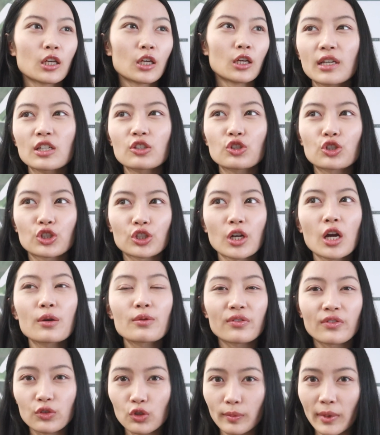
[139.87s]
应该是十二
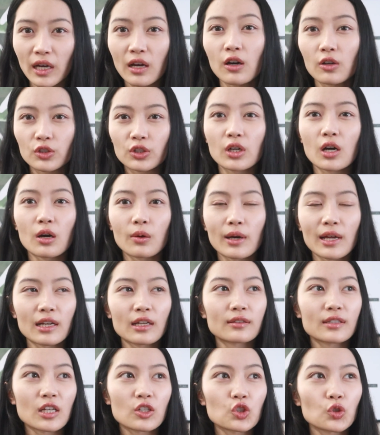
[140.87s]
月份就把考试考完了，
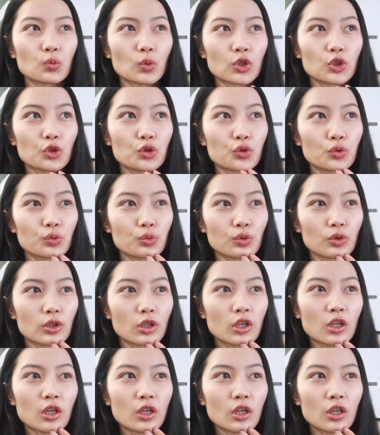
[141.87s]
但是我是属于